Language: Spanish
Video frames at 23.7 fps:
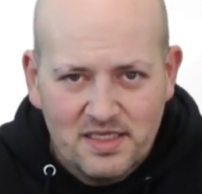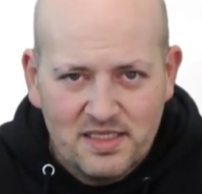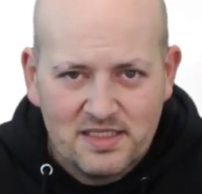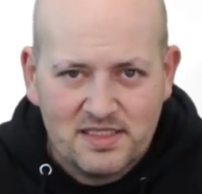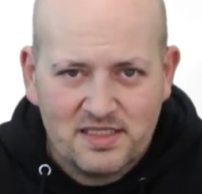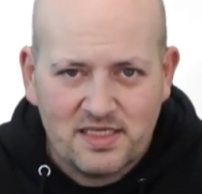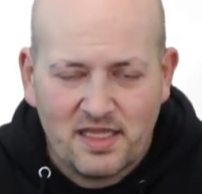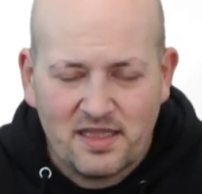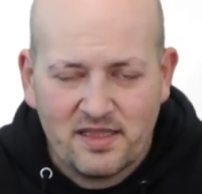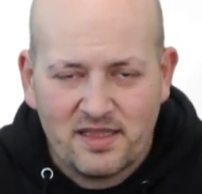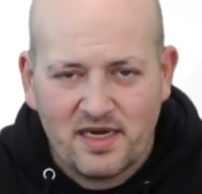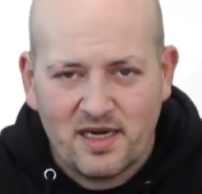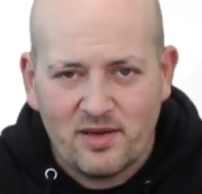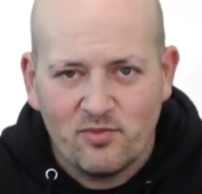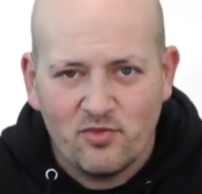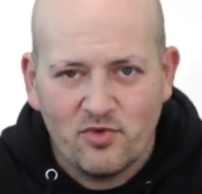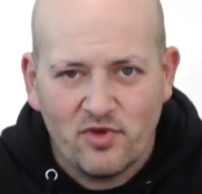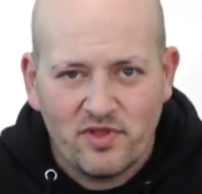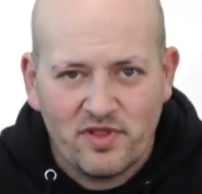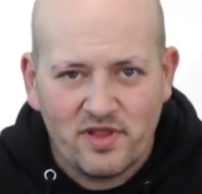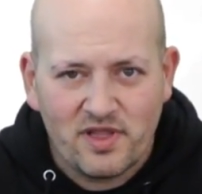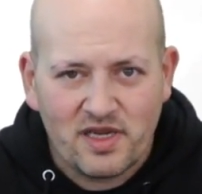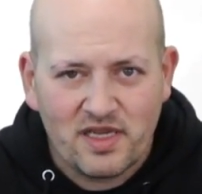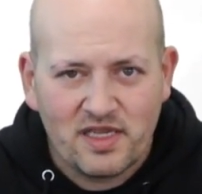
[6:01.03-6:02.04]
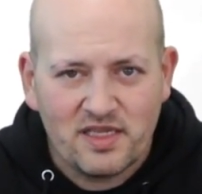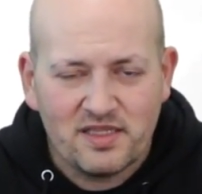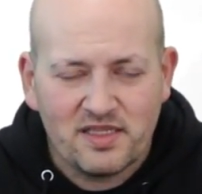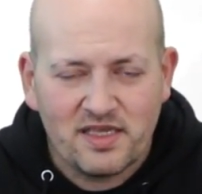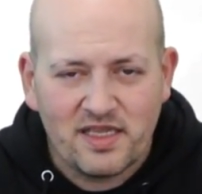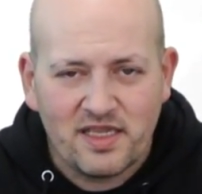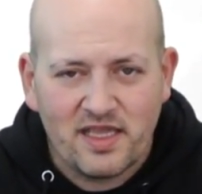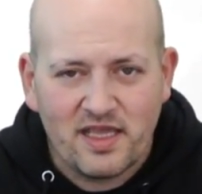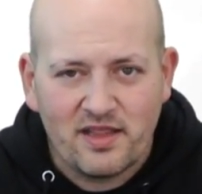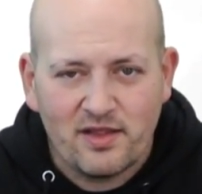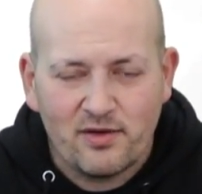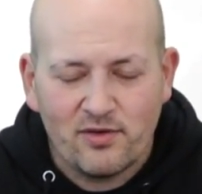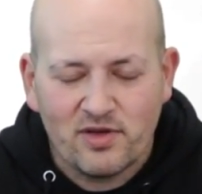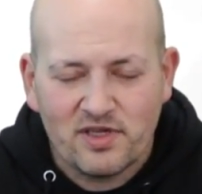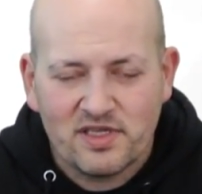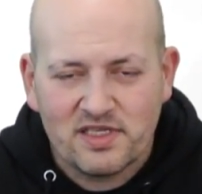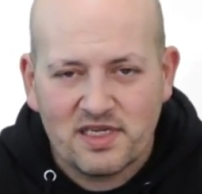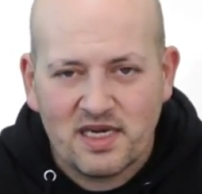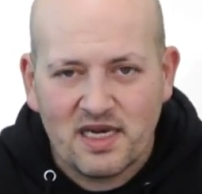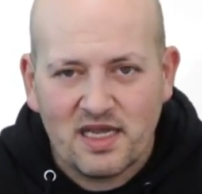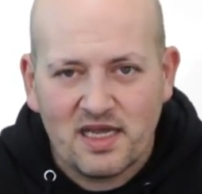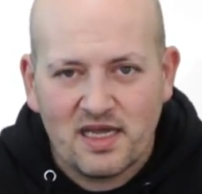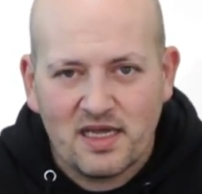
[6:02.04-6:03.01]
saldrá muy cerquita ya de lo que
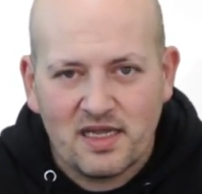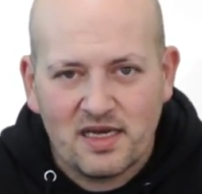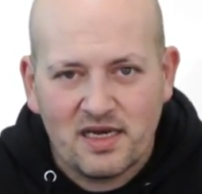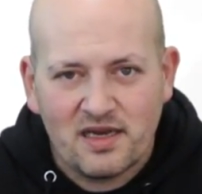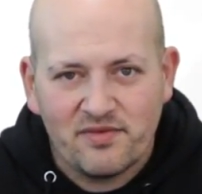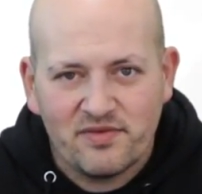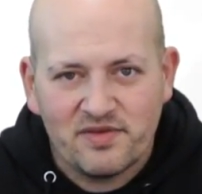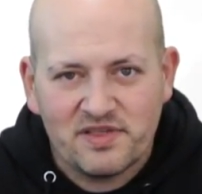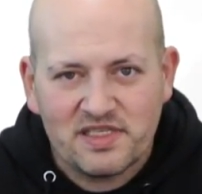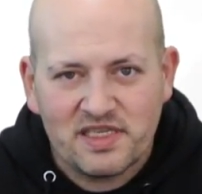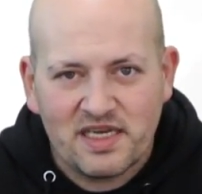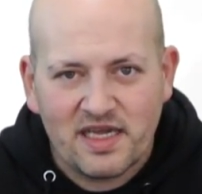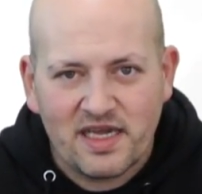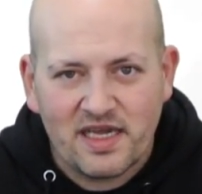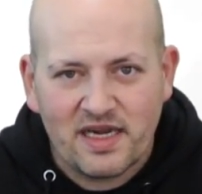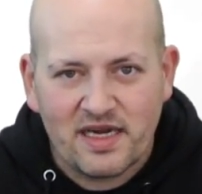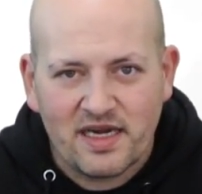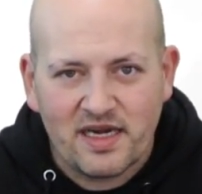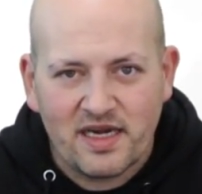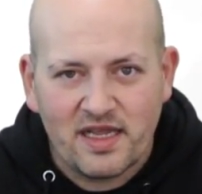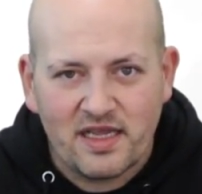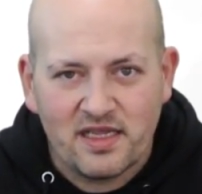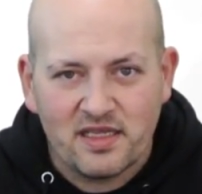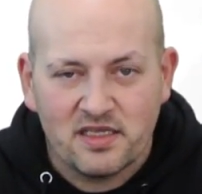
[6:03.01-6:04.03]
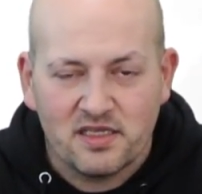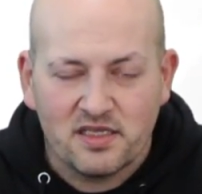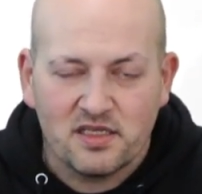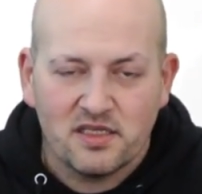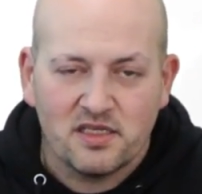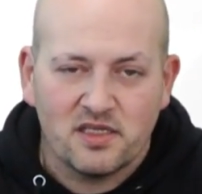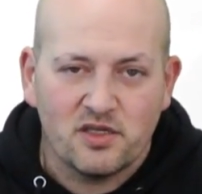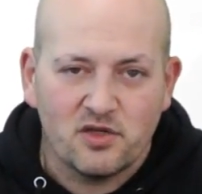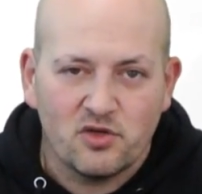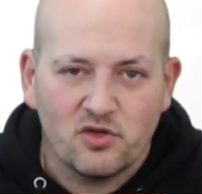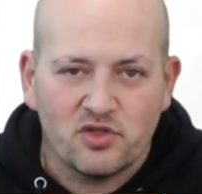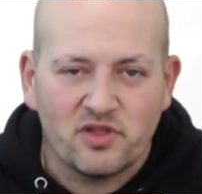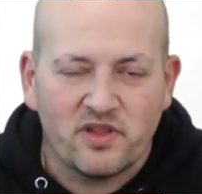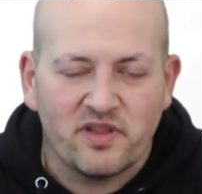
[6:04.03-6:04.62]
es la, fecha de la carrera y, no